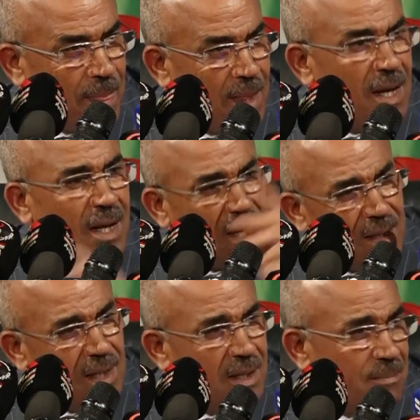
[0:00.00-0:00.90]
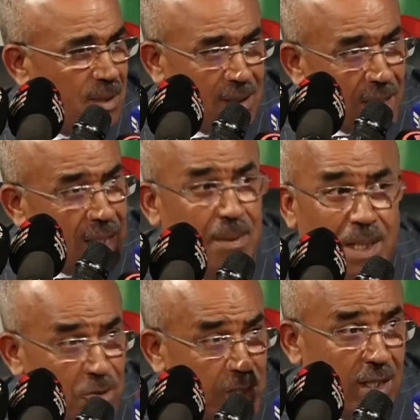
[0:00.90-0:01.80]
لا لا خلي انا على
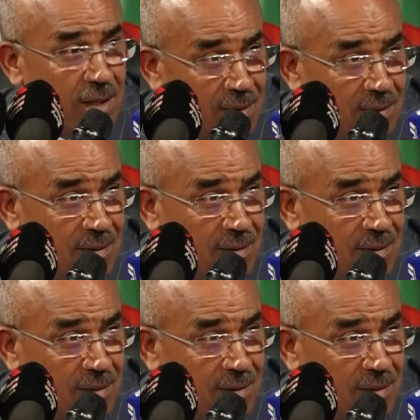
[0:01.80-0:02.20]
بالي واش كاين